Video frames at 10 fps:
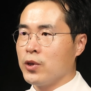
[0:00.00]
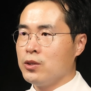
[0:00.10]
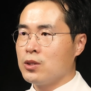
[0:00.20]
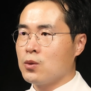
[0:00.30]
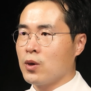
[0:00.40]
몇
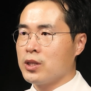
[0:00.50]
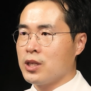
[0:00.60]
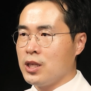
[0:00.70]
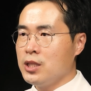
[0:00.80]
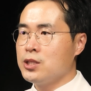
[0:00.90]
년 동안
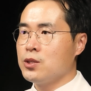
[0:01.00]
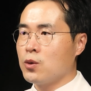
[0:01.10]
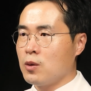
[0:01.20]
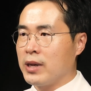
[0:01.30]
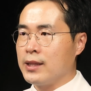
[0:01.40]
긴
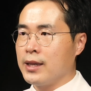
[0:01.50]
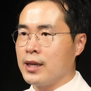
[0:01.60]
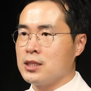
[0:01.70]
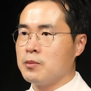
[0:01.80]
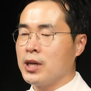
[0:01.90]
치료를
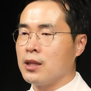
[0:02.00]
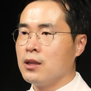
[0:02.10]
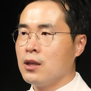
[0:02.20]
받아야 하지만